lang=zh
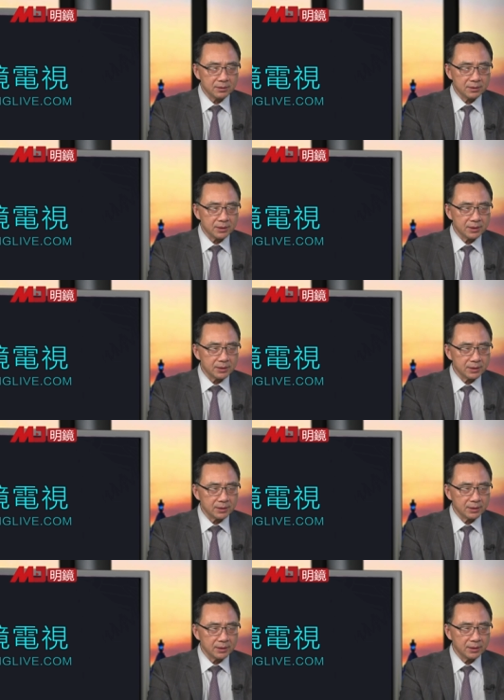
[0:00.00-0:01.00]
这
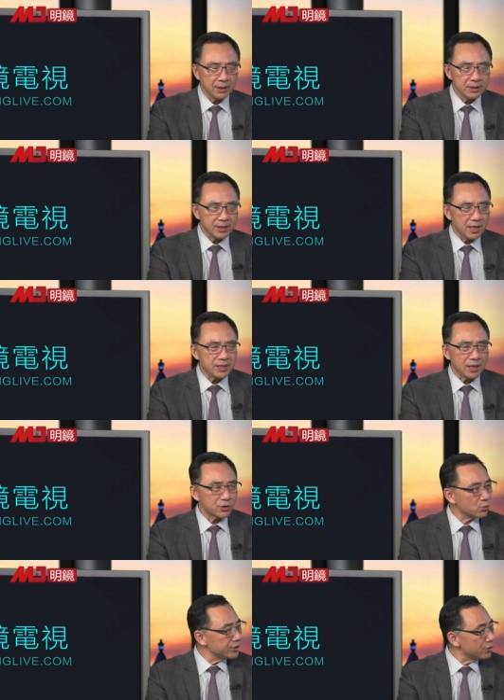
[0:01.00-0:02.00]
个铁血
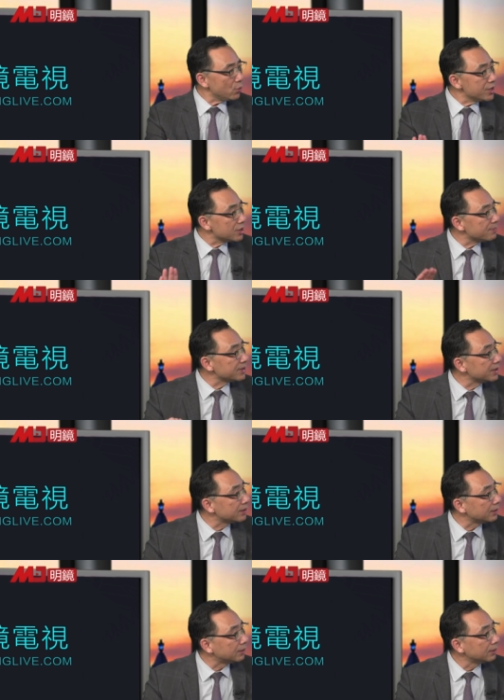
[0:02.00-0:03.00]
兄弟会这么一
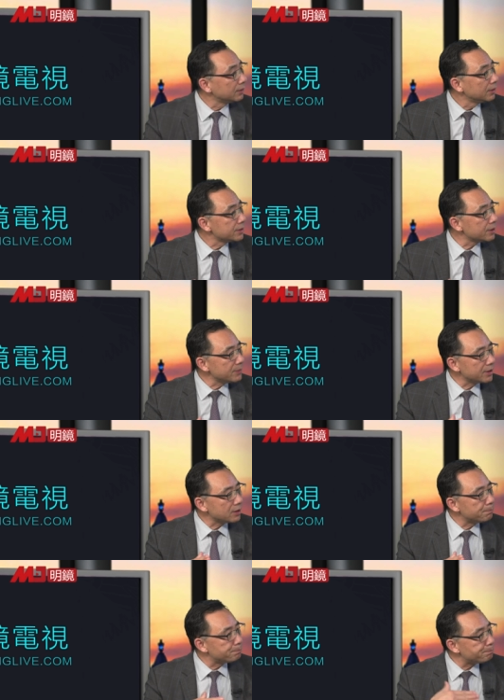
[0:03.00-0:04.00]
个
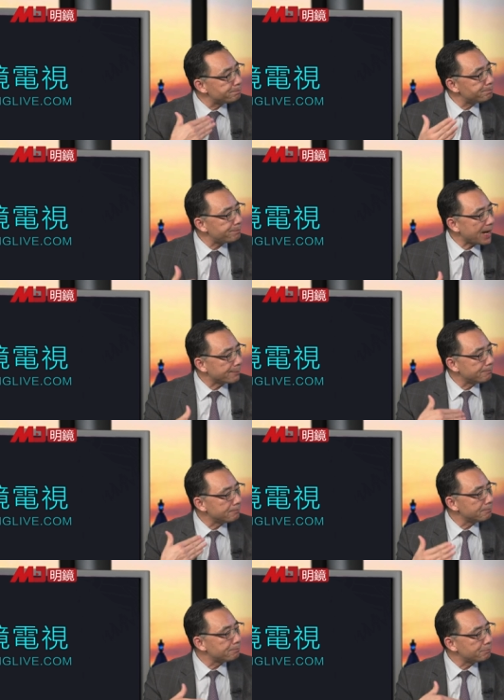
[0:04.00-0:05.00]
半
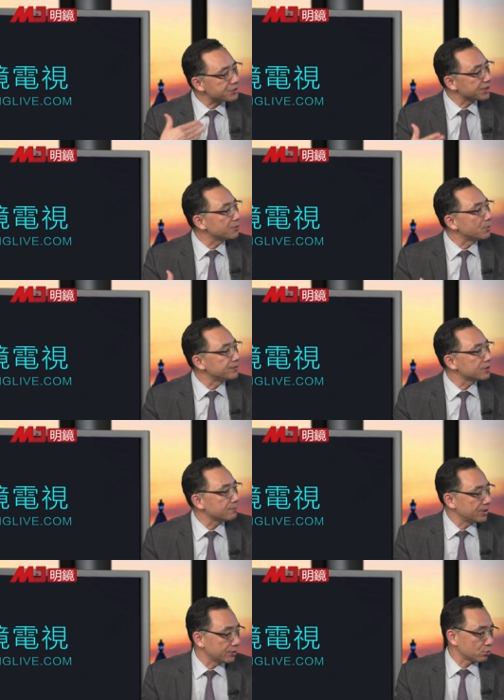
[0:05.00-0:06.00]
不成文的这
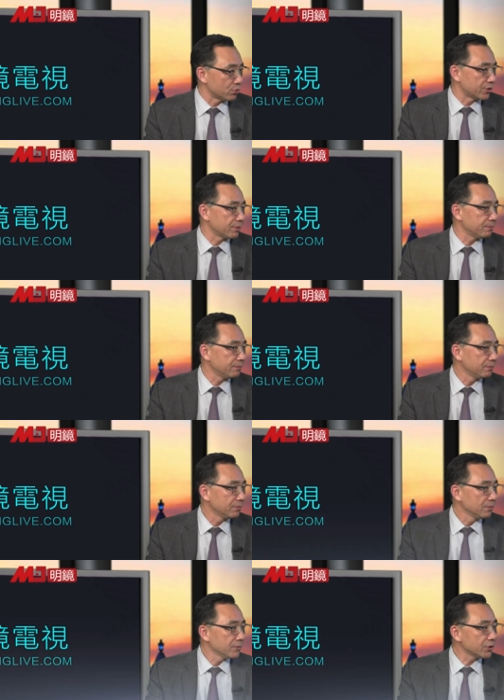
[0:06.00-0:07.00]
么一个组织，
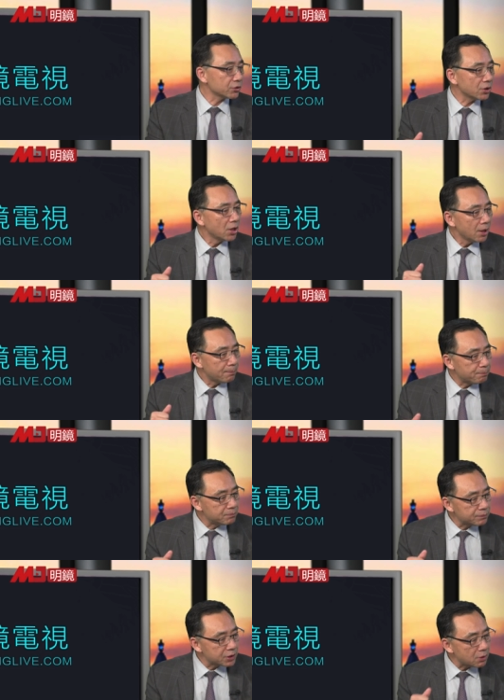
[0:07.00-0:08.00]

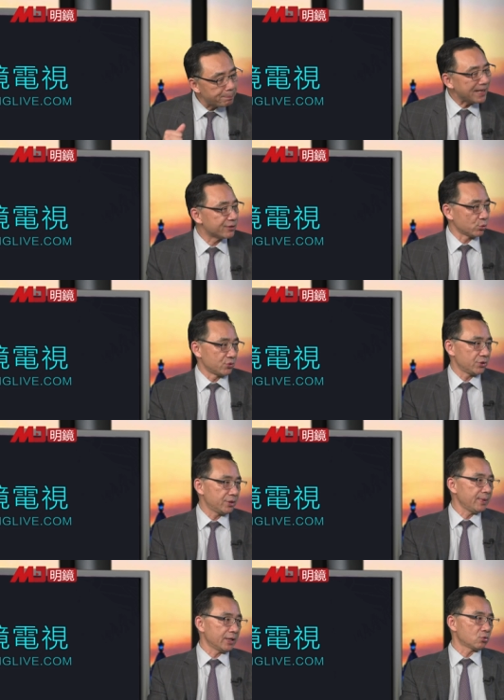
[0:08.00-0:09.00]
这个半组织
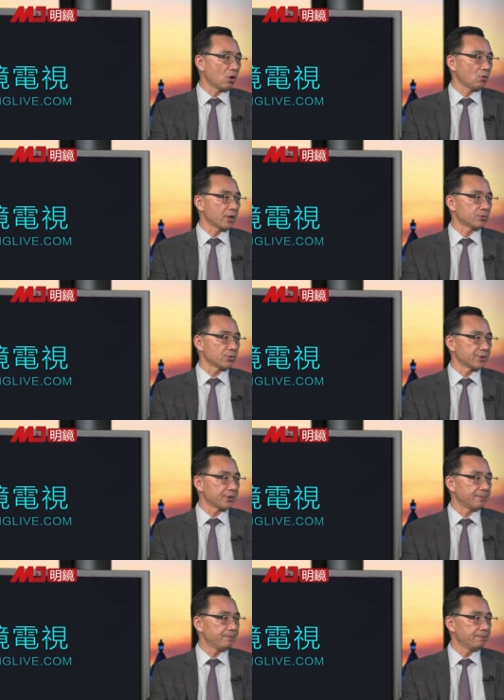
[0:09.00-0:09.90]
这么一个状况的组织。